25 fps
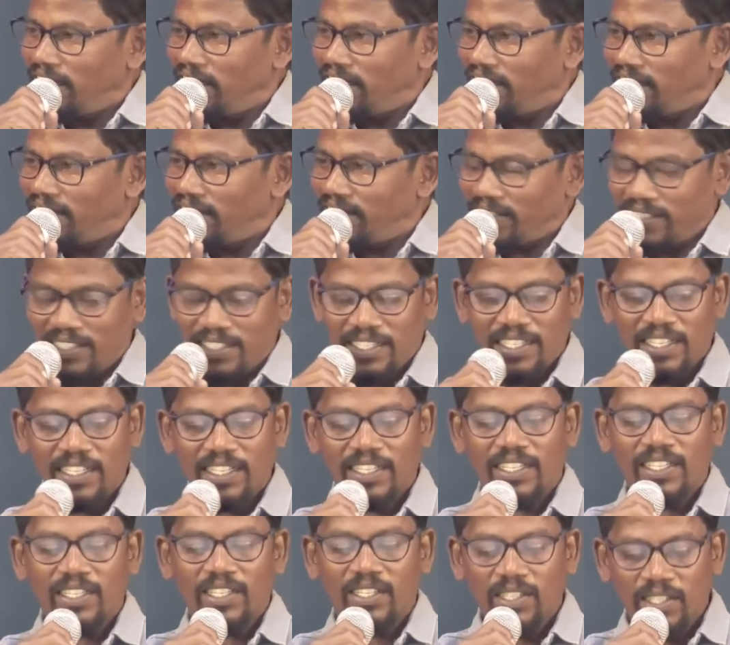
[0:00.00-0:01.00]
பலியை பார்க்கலும்
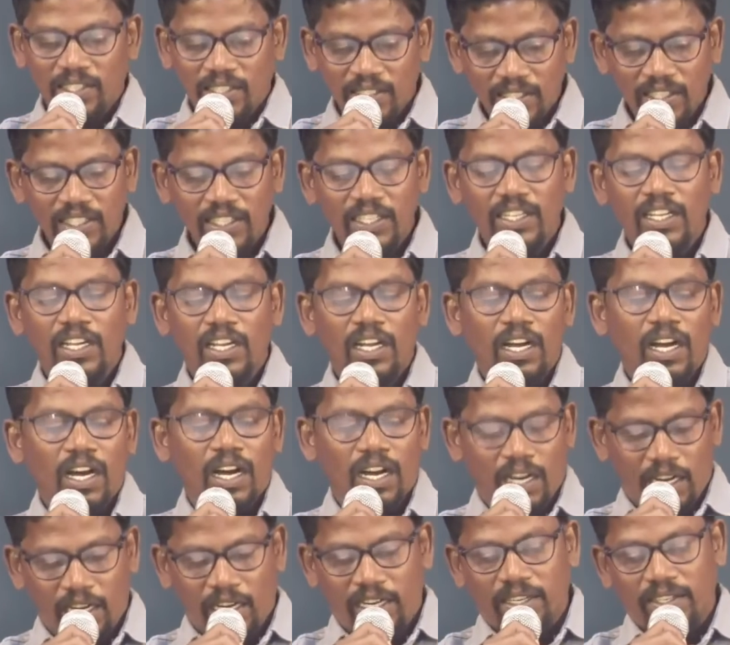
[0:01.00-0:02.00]
கீழ்ப்படிதலும்
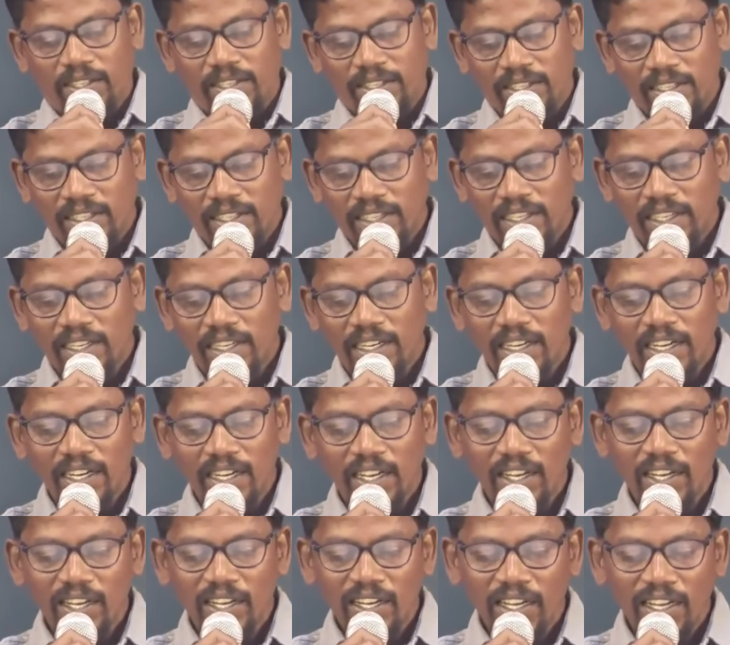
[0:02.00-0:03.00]

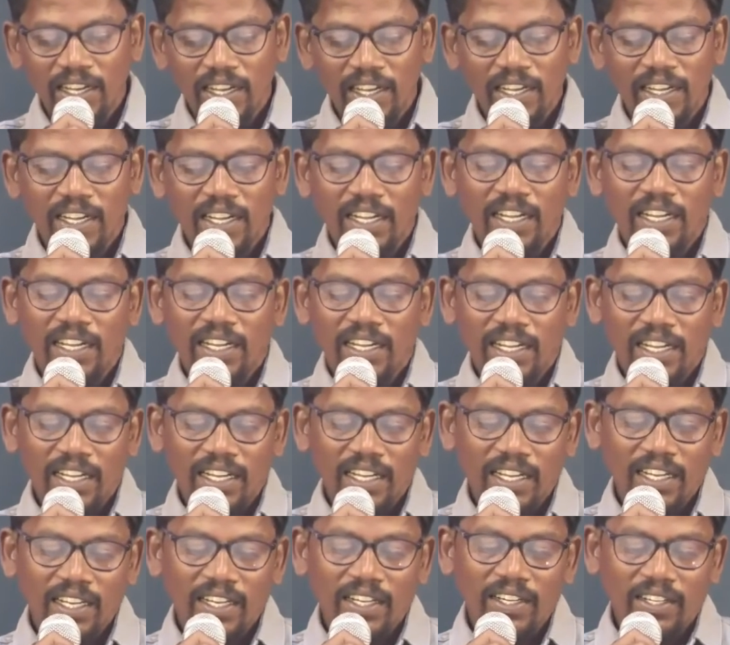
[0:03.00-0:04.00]
ஆட்டுக்கடாக்களின் நினத்தை
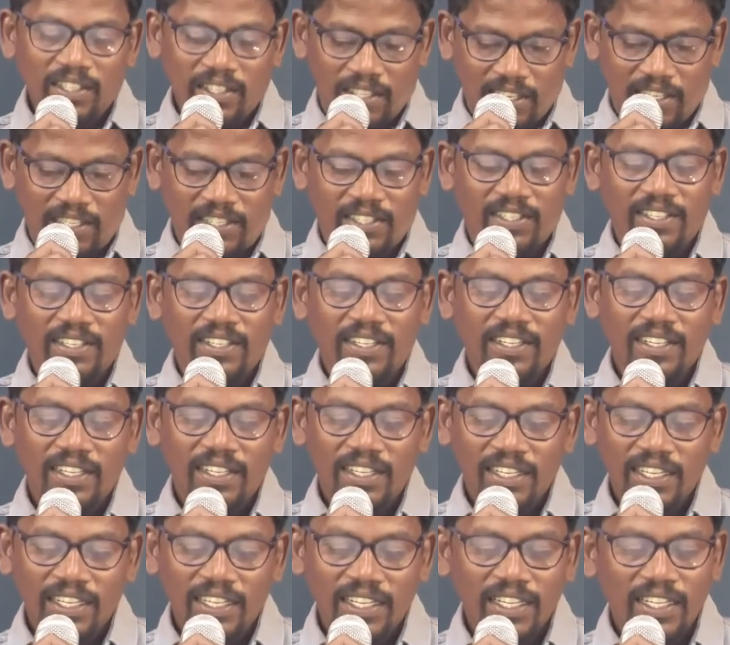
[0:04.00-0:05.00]
பார்க்கலும் செவி கொடுத்தலும்
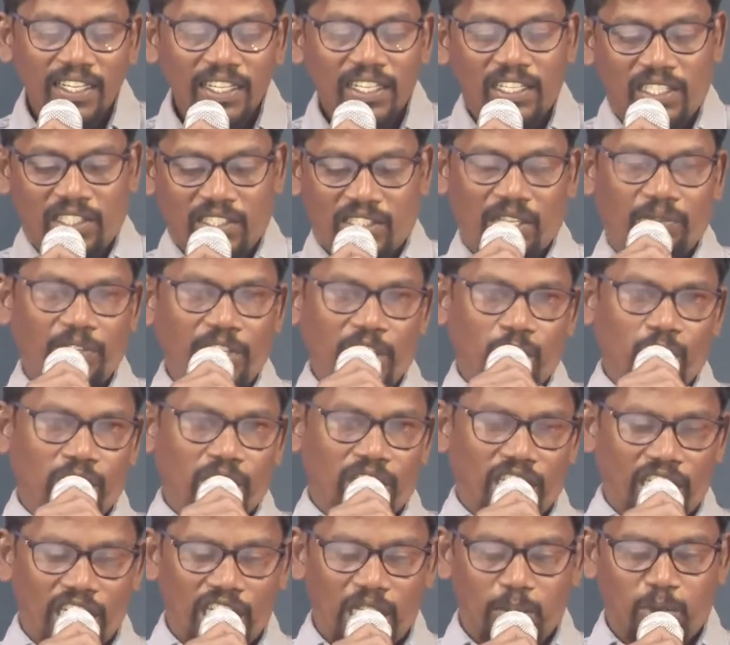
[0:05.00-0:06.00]
உத்தமம் செவி
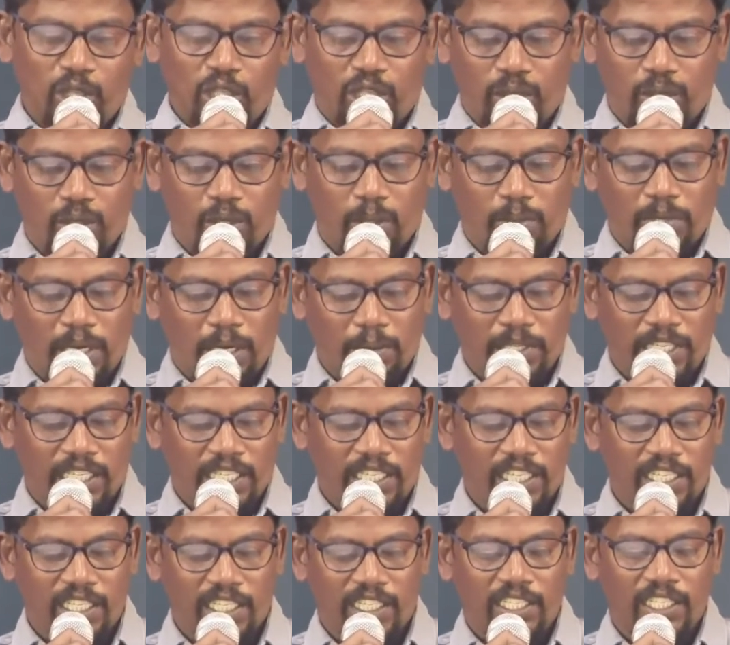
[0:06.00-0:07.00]
கொடுத்தலே முக்கியம்
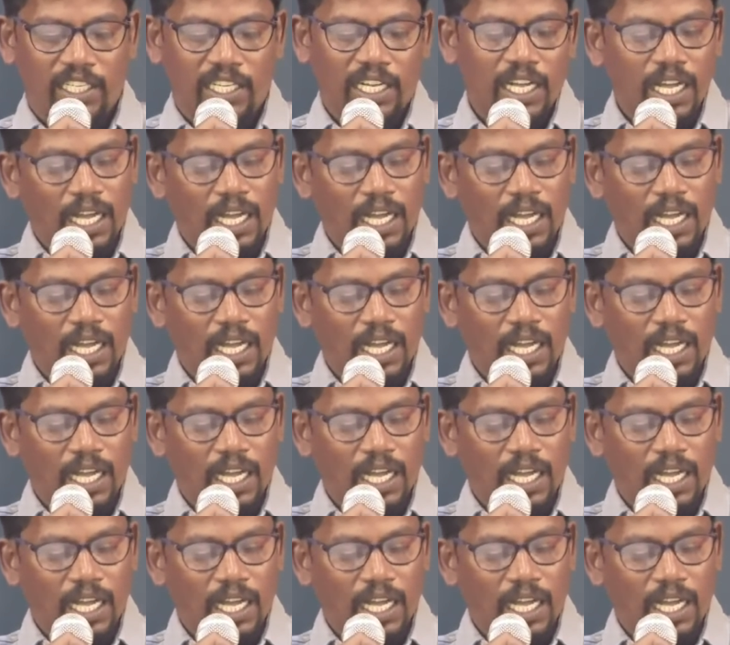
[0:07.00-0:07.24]
அப்படின்றாரு